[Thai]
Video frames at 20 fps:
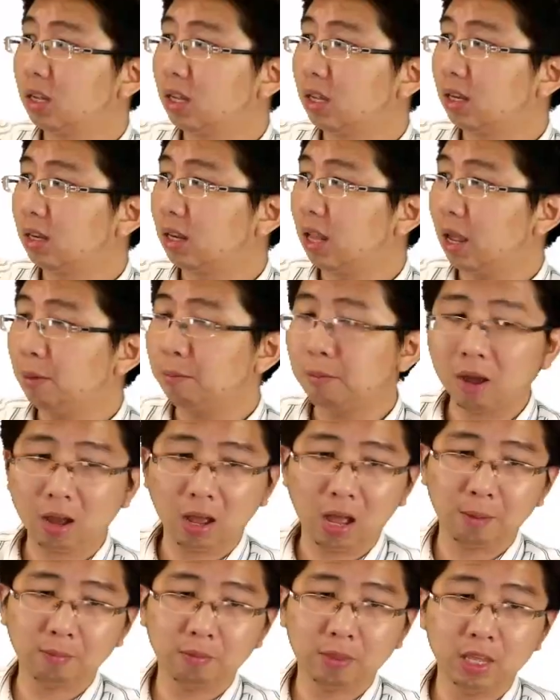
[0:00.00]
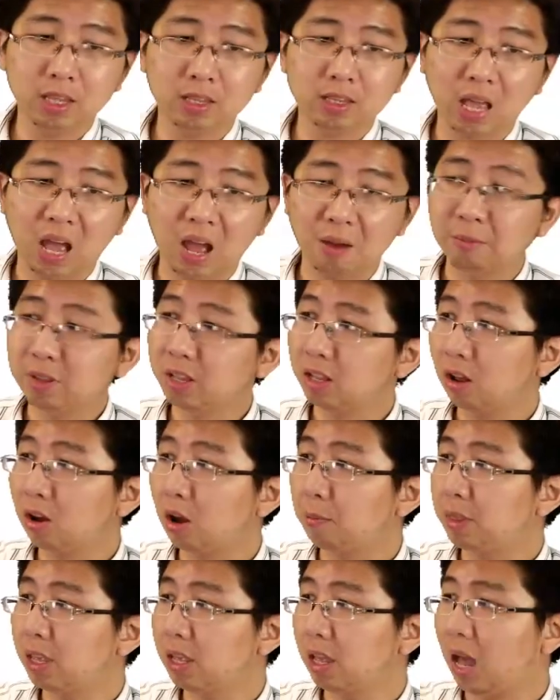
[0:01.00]
เทมอะครับ T3 มันจะเท่ากั
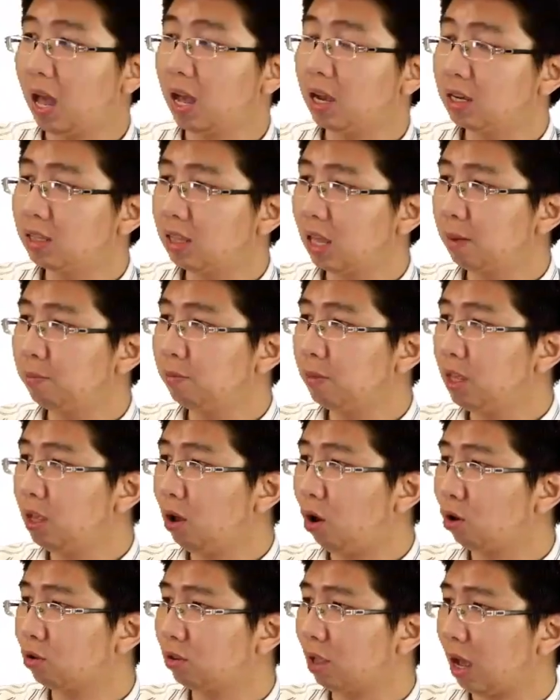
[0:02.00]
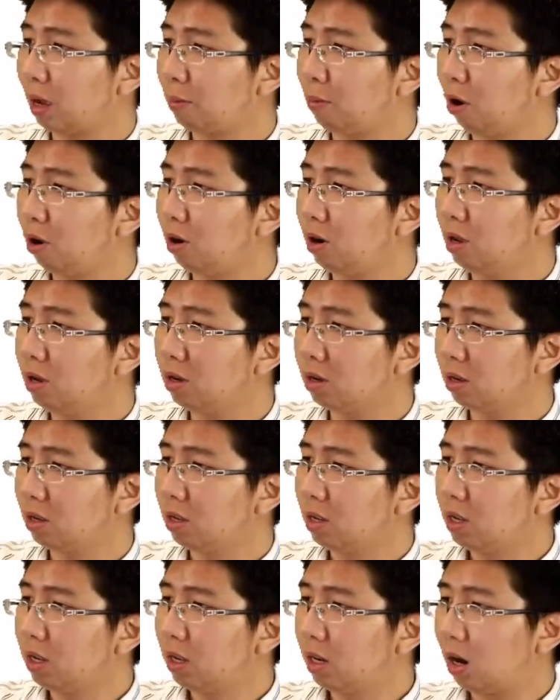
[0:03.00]
บ T5 คือเทมที่ออกจากบอยเลอร์
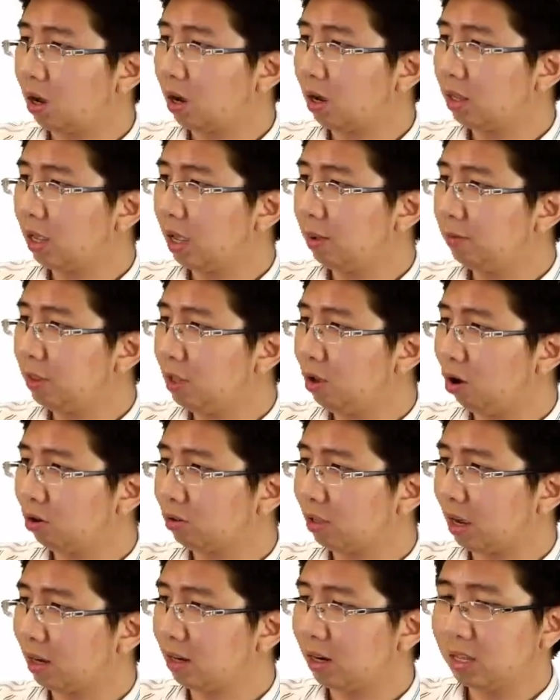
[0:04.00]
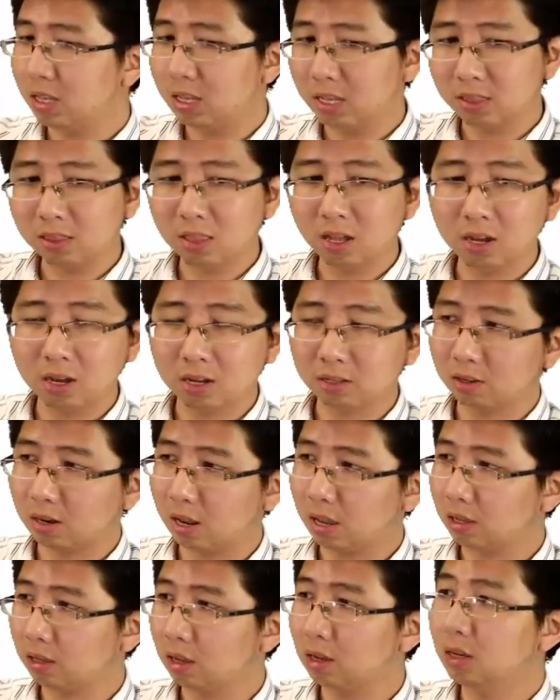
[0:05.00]
แล้วก็เทมที่ออกจากรีฮีเตอร์ตัว
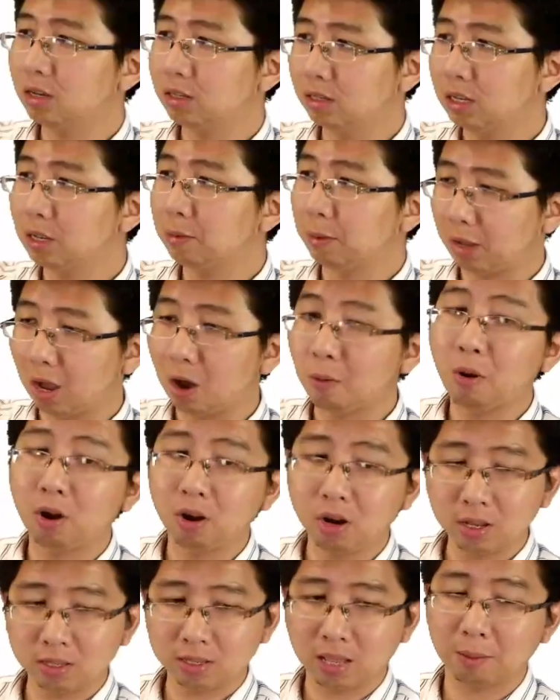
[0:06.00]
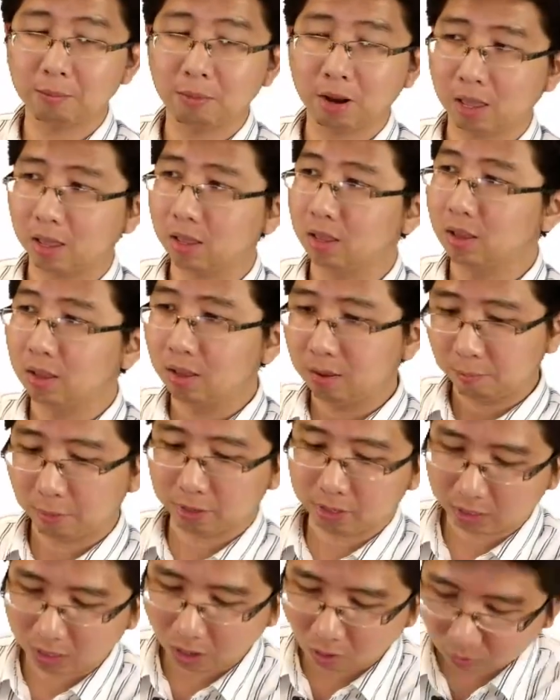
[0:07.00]
นี้ก็คือจริงๆมันเข้าบอยเลอร์ซ้ำแหละ มัน
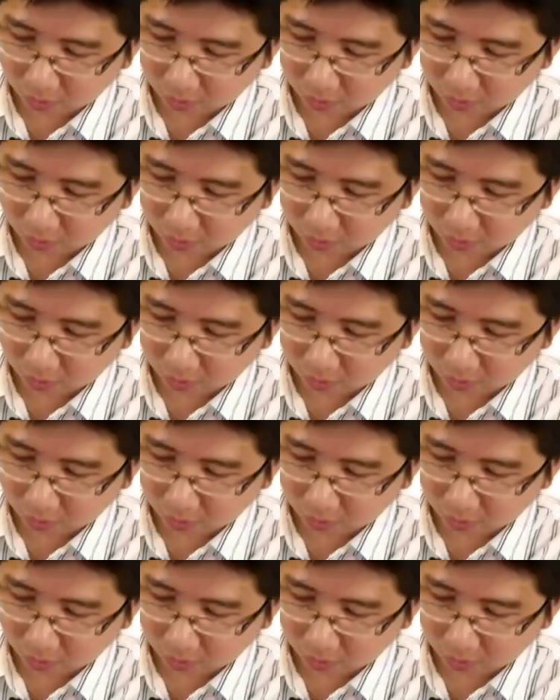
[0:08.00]
จะเท่ากั